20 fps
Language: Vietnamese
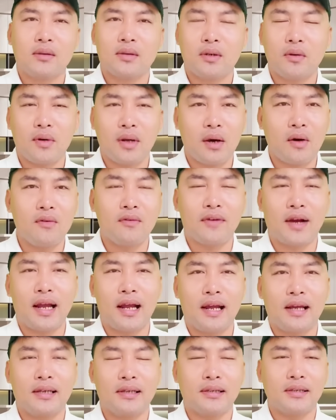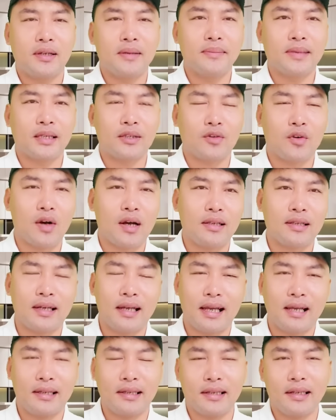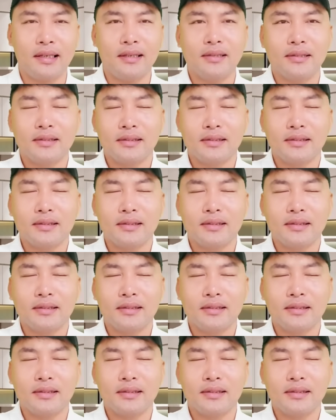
lâu lâu về trong nhà thoa chẳng hạn gì đó